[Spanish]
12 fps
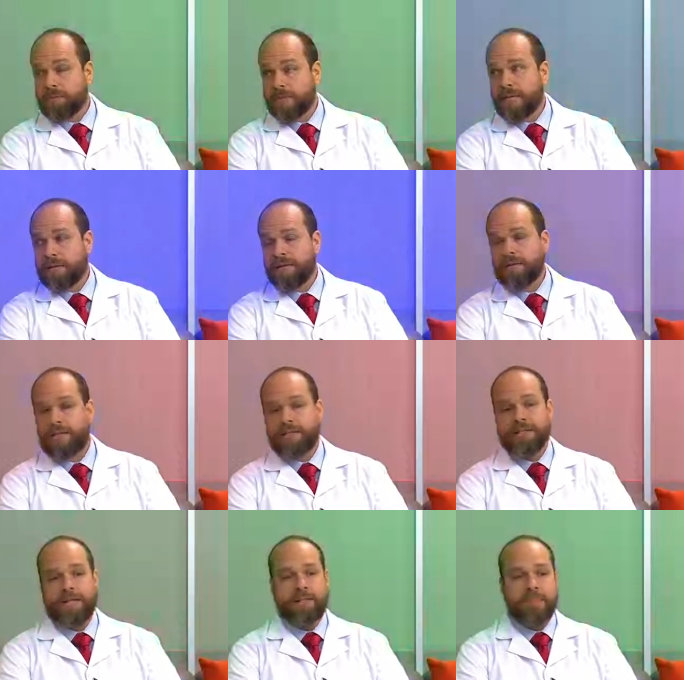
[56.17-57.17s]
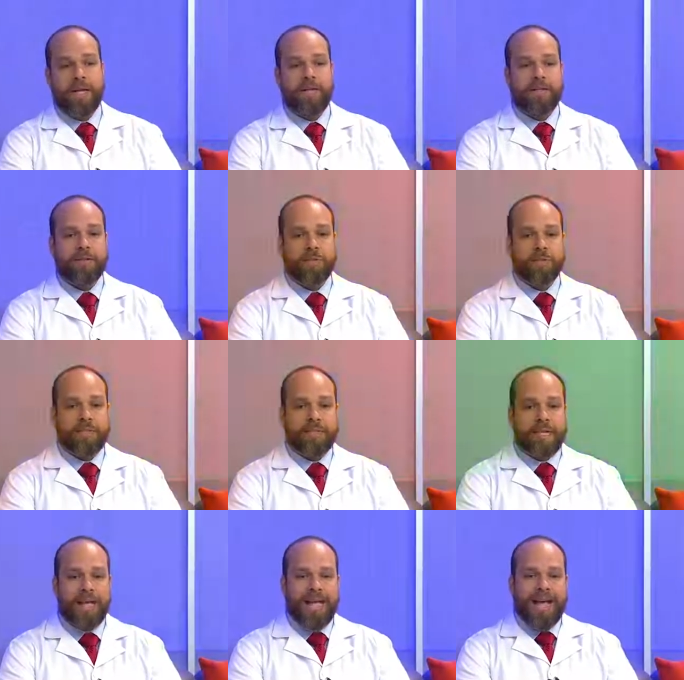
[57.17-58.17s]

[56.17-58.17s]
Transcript: Sí, sí, sí, exactamente. Entonces,